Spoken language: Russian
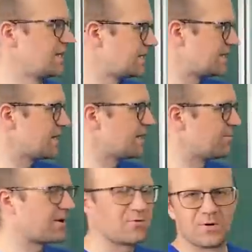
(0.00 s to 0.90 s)
Есть некая
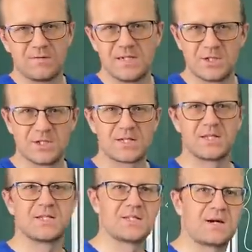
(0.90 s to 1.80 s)
пороговая
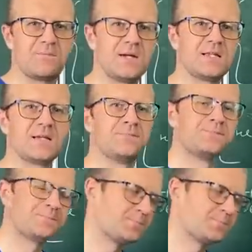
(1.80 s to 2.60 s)
численность команды,